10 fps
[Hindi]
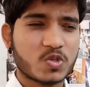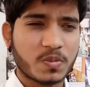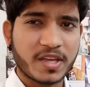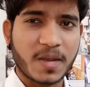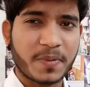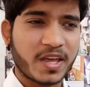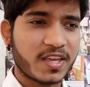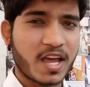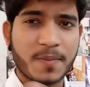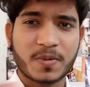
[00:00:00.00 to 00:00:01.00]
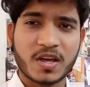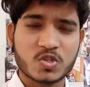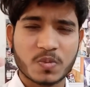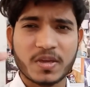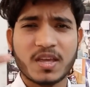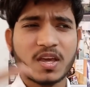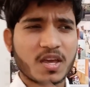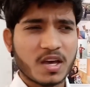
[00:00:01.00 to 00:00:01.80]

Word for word: जो भी कपड़े ये आपका जो भी